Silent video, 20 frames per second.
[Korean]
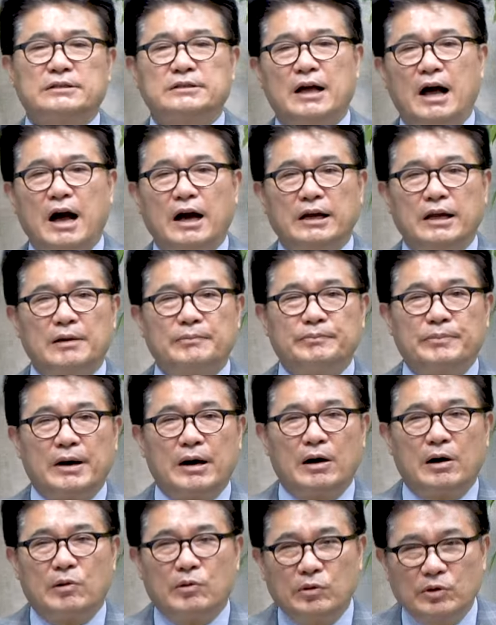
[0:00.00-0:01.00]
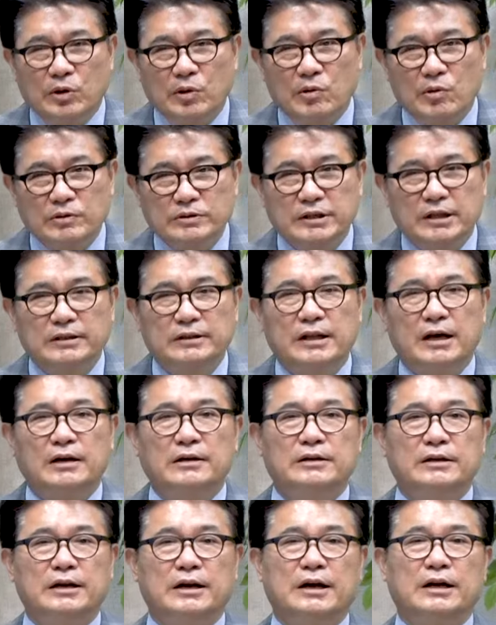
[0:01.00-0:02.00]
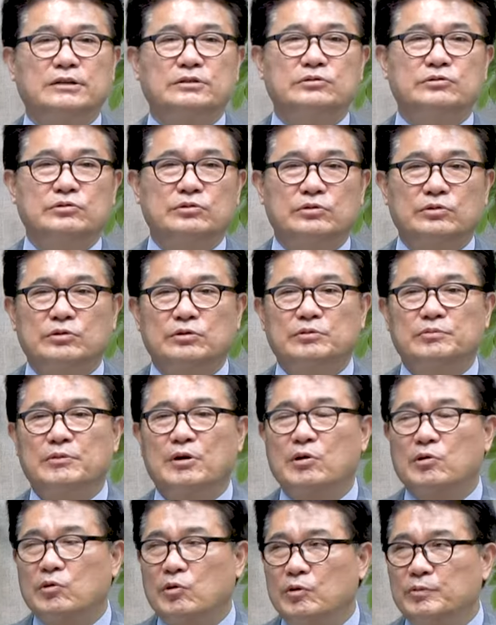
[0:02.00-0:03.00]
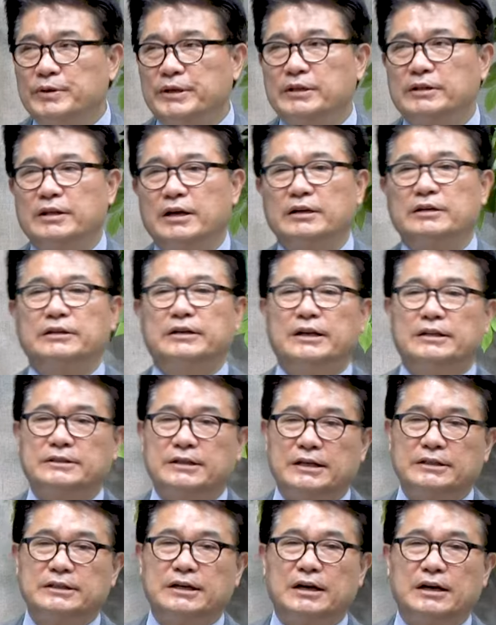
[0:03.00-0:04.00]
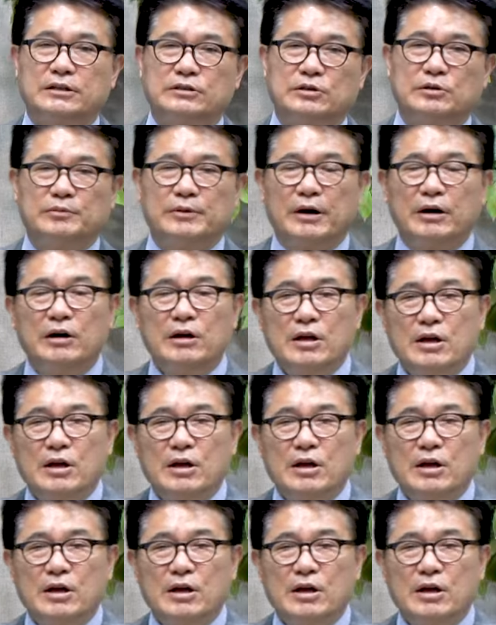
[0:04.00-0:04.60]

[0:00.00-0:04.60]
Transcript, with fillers: 상해파 고려공산당 그래가지고 뭐 코민테른에 찾아가서 막